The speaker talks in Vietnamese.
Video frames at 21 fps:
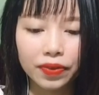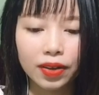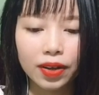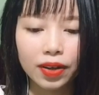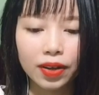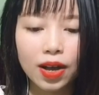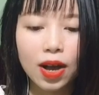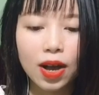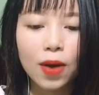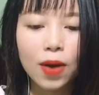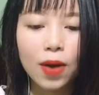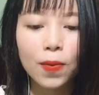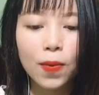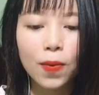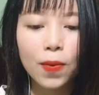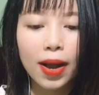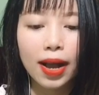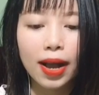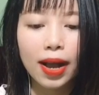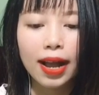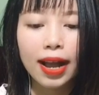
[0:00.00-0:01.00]
Hậu quả,
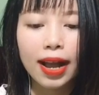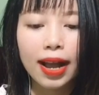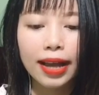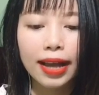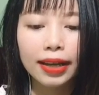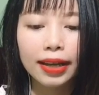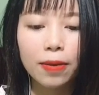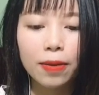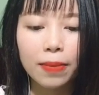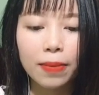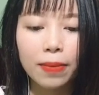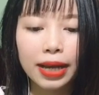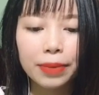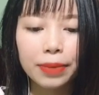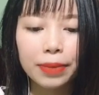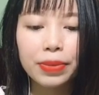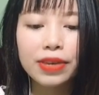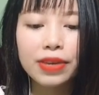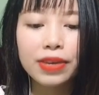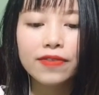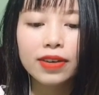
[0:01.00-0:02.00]
anh Ngọc Anh bị
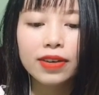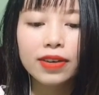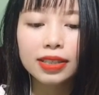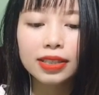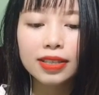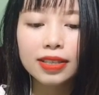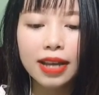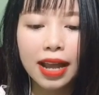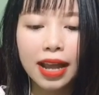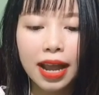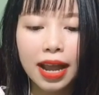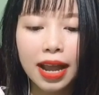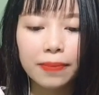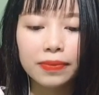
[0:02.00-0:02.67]
vỡ xương hàm,